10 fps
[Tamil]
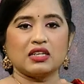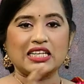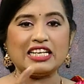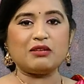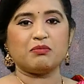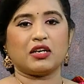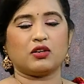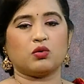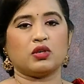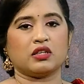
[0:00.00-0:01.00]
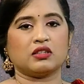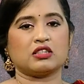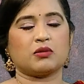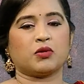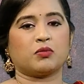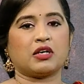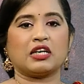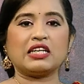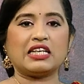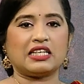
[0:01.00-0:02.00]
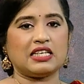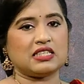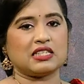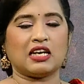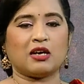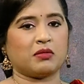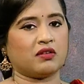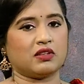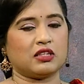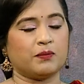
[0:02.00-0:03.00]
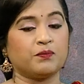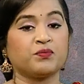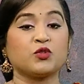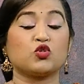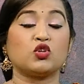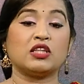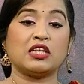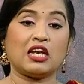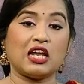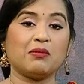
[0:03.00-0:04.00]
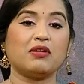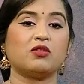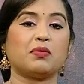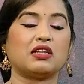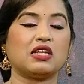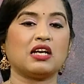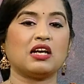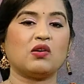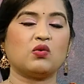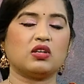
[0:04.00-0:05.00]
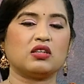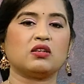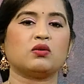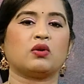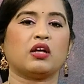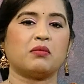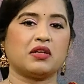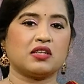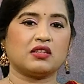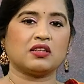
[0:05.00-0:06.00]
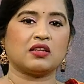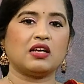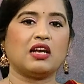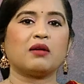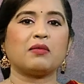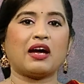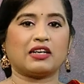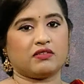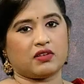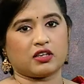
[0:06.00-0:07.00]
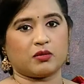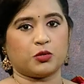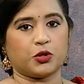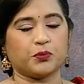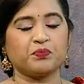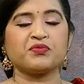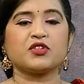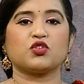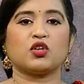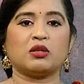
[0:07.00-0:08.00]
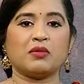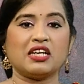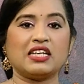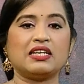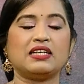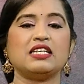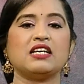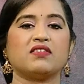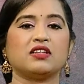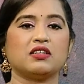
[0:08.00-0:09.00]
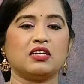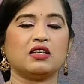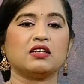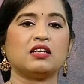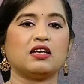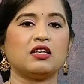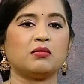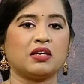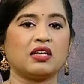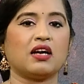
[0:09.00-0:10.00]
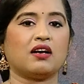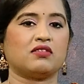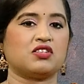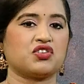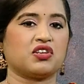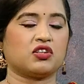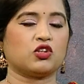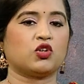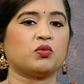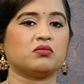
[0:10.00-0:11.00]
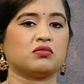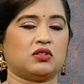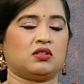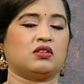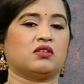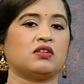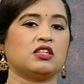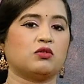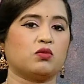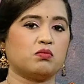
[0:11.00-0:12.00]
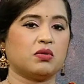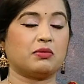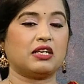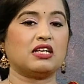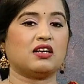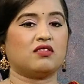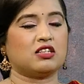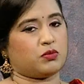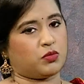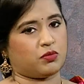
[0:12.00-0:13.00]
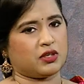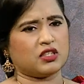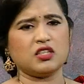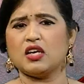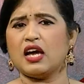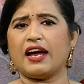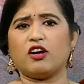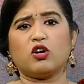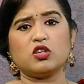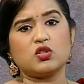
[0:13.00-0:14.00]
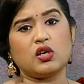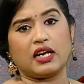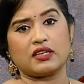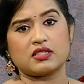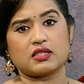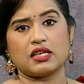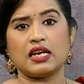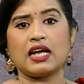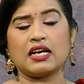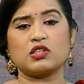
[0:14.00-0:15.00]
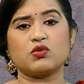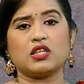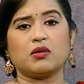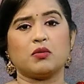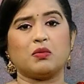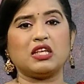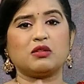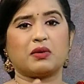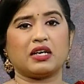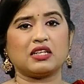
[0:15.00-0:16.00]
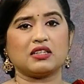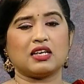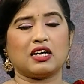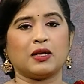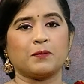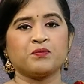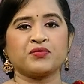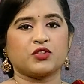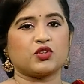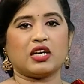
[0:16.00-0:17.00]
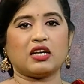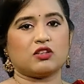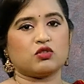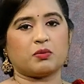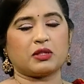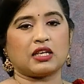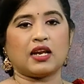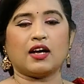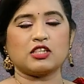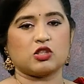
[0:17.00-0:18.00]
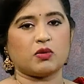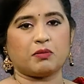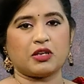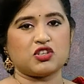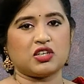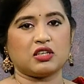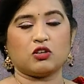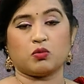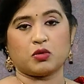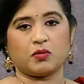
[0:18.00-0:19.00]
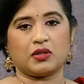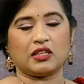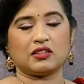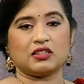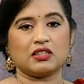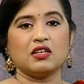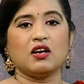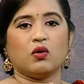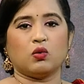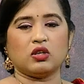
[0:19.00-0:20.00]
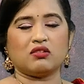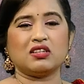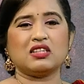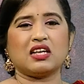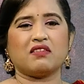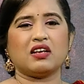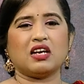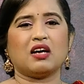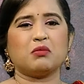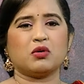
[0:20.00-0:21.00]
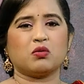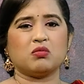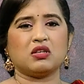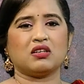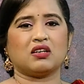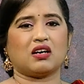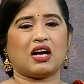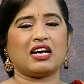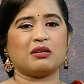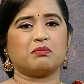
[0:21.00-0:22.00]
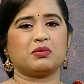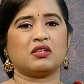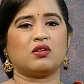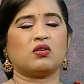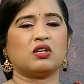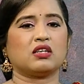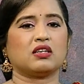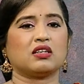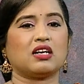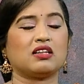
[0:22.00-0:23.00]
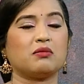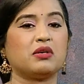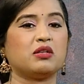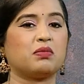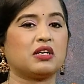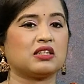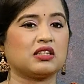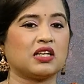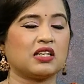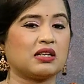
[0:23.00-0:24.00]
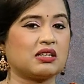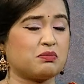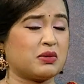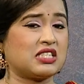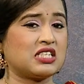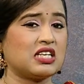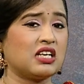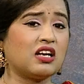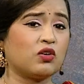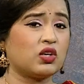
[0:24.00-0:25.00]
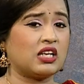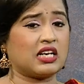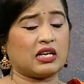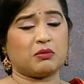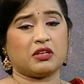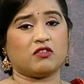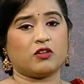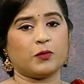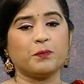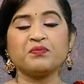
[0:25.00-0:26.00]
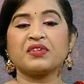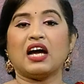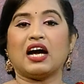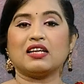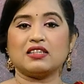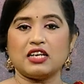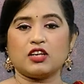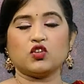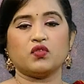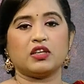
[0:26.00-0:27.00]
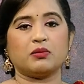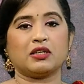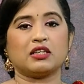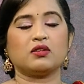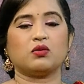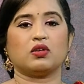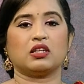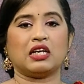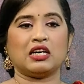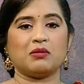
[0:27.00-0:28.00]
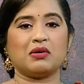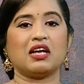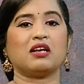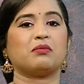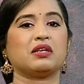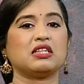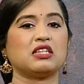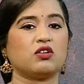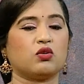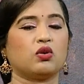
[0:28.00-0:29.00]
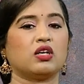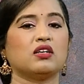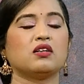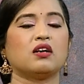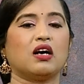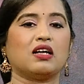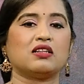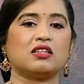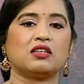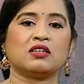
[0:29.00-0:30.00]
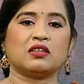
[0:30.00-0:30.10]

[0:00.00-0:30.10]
க்ளீன் பண்ணக்கூடியதுக்கு சப்போர்ட் பண்ணுற கிட்னிஸ் எல்லாமே வந்து ஸோ இது எல்லாமே வந்து பார்த்திங்கன்னா எங்கன்னா உங்களுக்கு ஒரே மாதிரி இருந்தால் தான் எல்லாருமே ஆக்டிவாக இருக்க முடியும் ஸோ அந்த மாதிரி கிட்னியை வந்து நீங்கள் நல்லபடியாக வச்சுக்கிறதுக்கும் இதுக்கு வந்து ரொம்ப பெரிய அளவில் சப்போர்ட் பண்ணுது அண்ட் ஆல்சோ லங்ஸ் லங்ஸ் வந்து நம்ம ப்ரீத் பண்ணுறதுனால ஸோ என்ன நான் சொன்னேன் பார்த்தீங்களா ஆஸ்துமா பேஷண்ட்டுக்கு ரொம்ப ரொம்ப நல்லதுட்டு உங்களுக்கு வந்து தேவையில்லாமல் ரொம்ப அடைப்புலோடு இருக்கிறதுனால தான் ப்ரீத் பண்ணுறதுக்கான பிரச்சனைகள்லாம் கூட நிறைய பேருக்கு வரும் அதுலேருந்தும் விடுபட்டு உங்களுக்கு நல்லபடியான ப்ரீத்திங்கோட அந்த